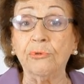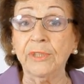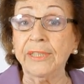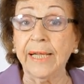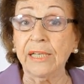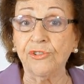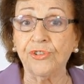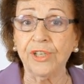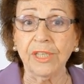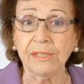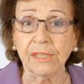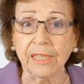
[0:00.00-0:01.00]

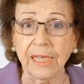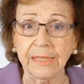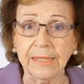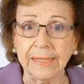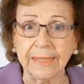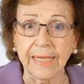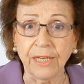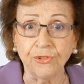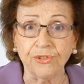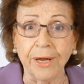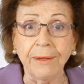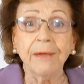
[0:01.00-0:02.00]
inteligente que ele
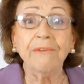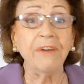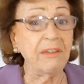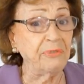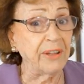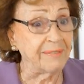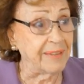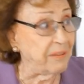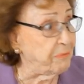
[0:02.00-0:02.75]
seja, vai fazer